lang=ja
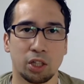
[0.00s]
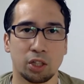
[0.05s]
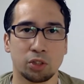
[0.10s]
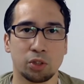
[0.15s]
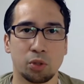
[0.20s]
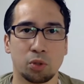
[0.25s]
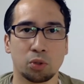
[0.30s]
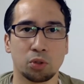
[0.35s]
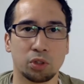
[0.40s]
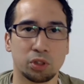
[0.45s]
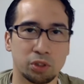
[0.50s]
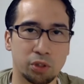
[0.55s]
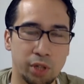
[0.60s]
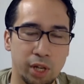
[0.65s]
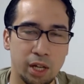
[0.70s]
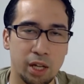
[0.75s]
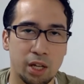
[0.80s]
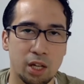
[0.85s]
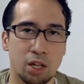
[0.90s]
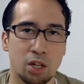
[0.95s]
ということですよ
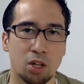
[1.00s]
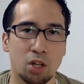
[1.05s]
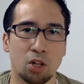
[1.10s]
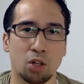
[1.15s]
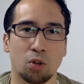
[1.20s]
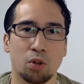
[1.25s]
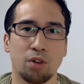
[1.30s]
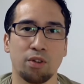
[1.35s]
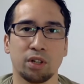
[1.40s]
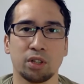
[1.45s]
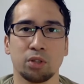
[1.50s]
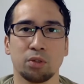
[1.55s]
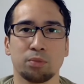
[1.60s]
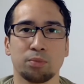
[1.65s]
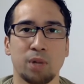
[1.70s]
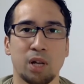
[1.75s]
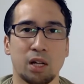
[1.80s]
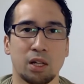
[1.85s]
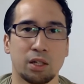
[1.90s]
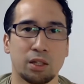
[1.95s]
ね。これ割と
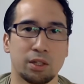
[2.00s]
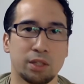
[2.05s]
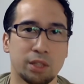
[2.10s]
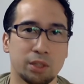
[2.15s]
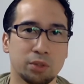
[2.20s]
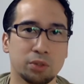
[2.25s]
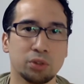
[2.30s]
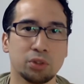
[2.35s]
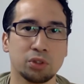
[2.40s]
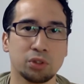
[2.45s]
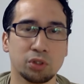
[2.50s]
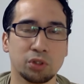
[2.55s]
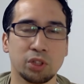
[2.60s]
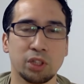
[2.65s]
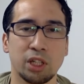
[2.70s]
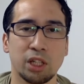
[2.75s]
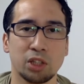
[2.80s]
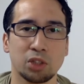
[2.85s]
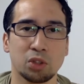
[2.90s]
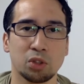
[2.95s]
まあ理屈好
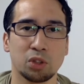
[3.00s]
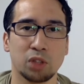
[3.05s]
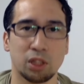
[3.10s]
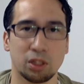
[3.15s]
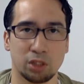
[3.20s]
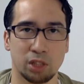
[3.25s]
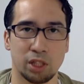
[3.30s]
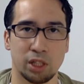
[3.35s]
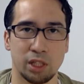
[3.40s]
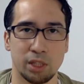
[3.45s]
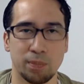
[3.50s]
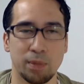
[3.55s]
きな人だったり、